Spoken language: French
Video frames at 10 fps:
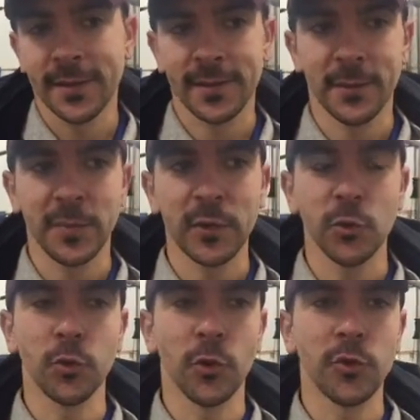C'est peut-être
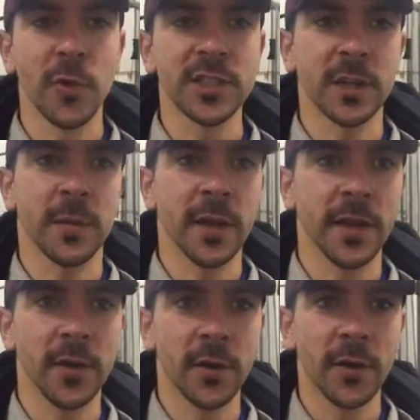le tournant du match.
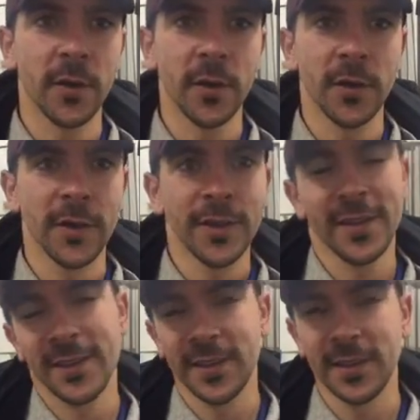Après,
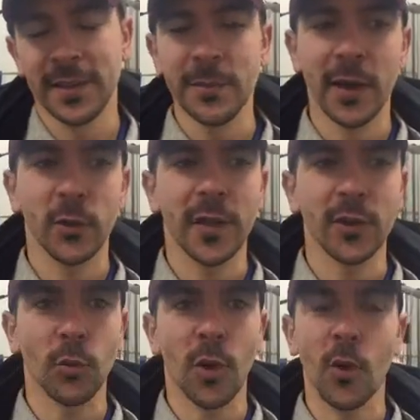il marque le
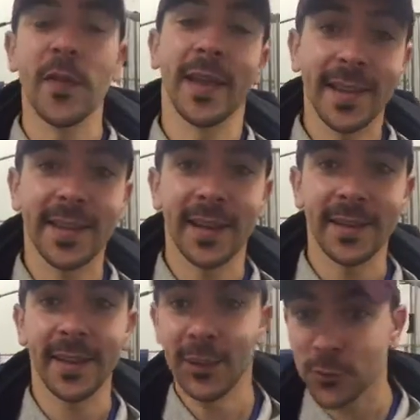4-3, on revient 4-4.
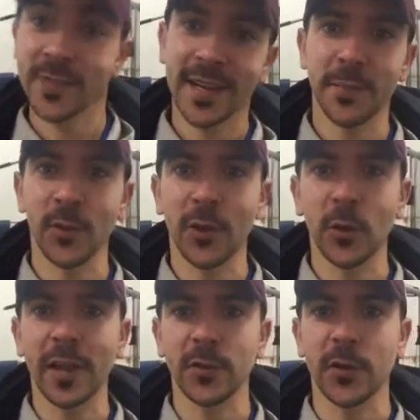Et juste après, on a une
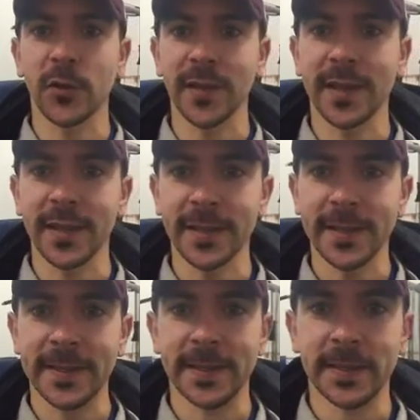occasion sur le 5-4
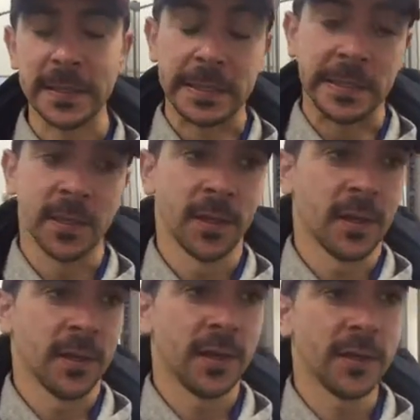
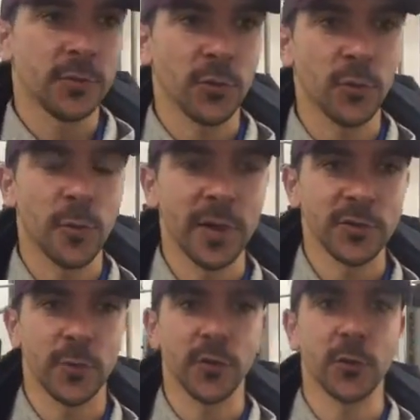sur le
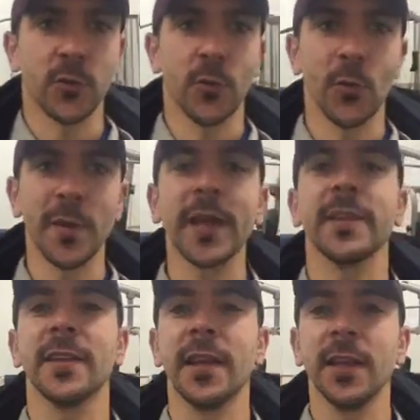match, je pense qu'on
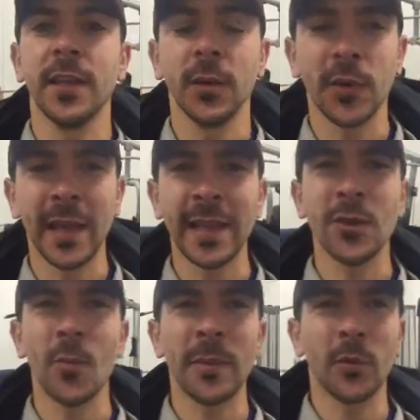méritait de gagner. On a
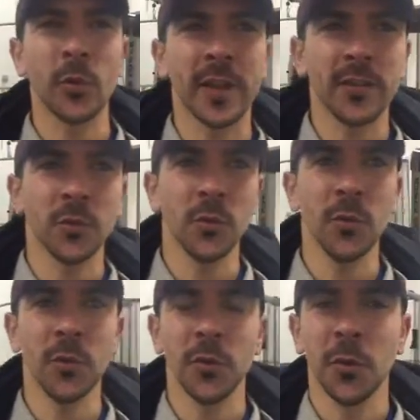énormément
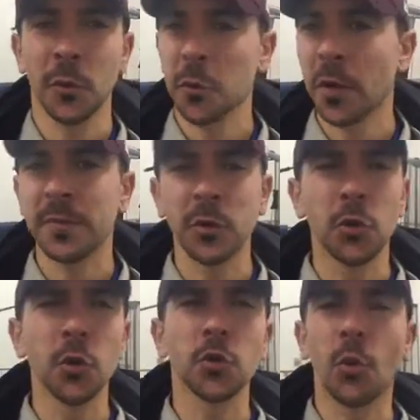d'occasions. On en a peut-être
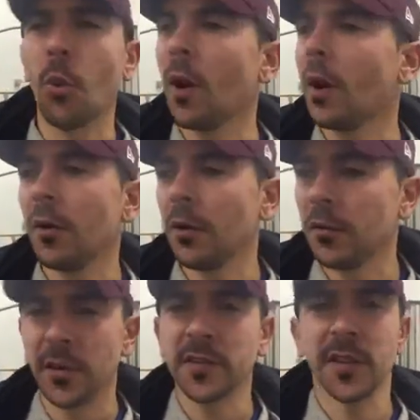deux ou trois euh,
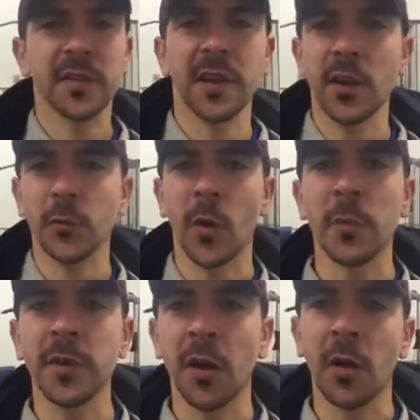dans les 16-50 un
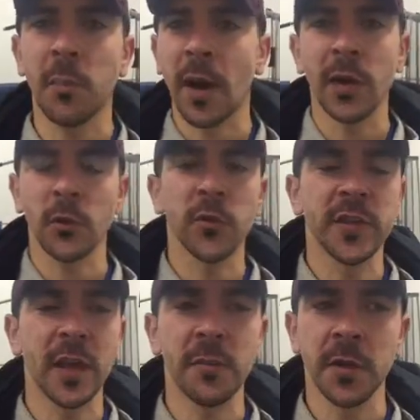mi-temps, pareil en
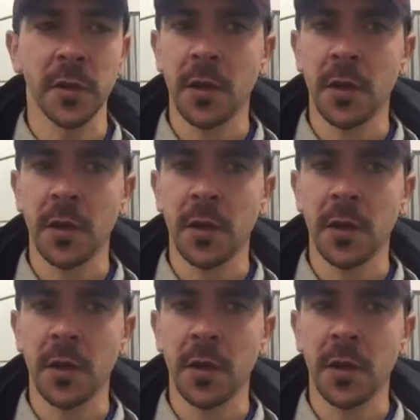deuxième.